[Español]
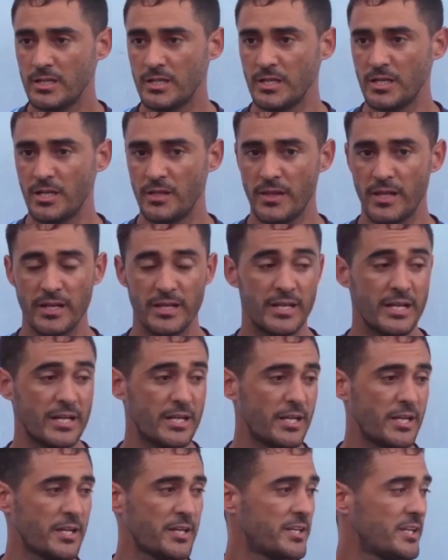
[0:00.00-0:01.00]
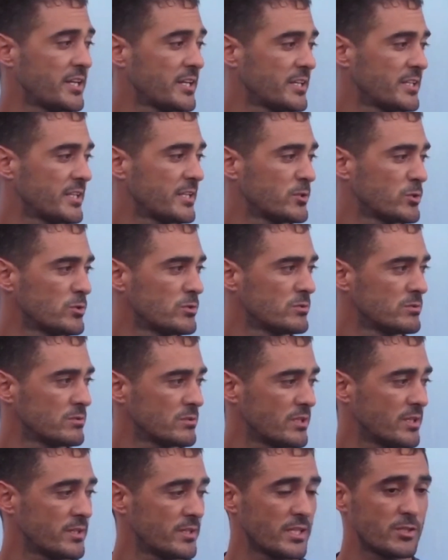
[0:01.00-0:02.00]
eh, darle la alegría que tanto,
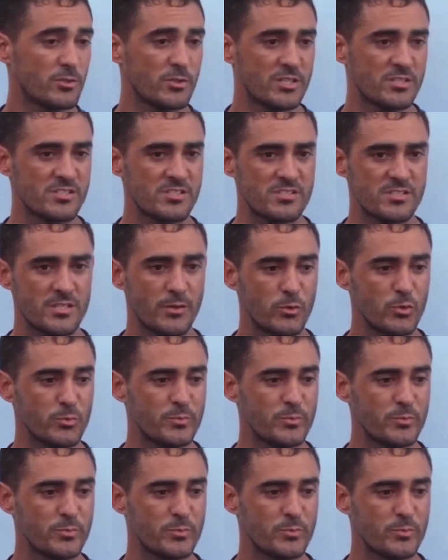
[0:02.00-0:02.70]
que en tanto necesita